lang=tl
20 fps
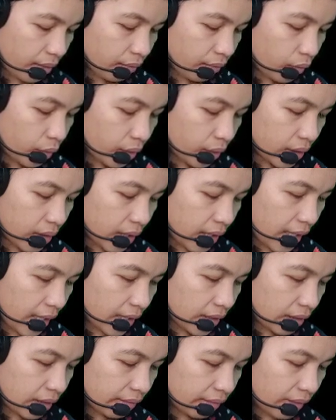Ayan,
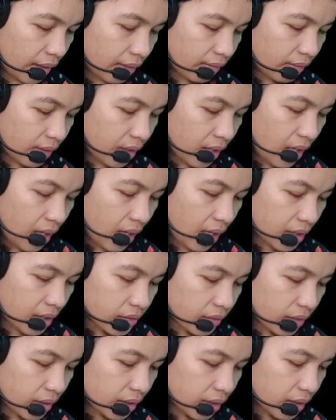40.85.
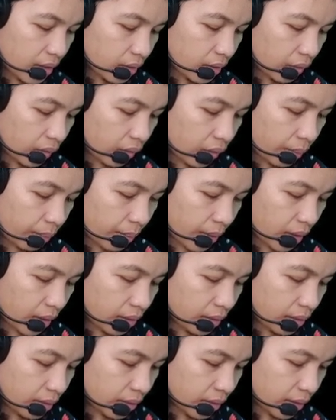Actually, dito,
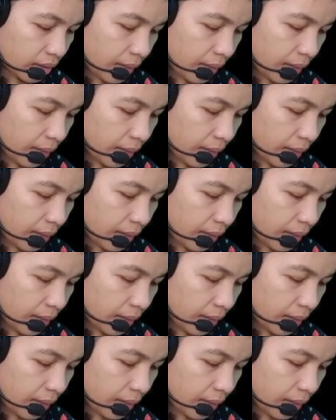pag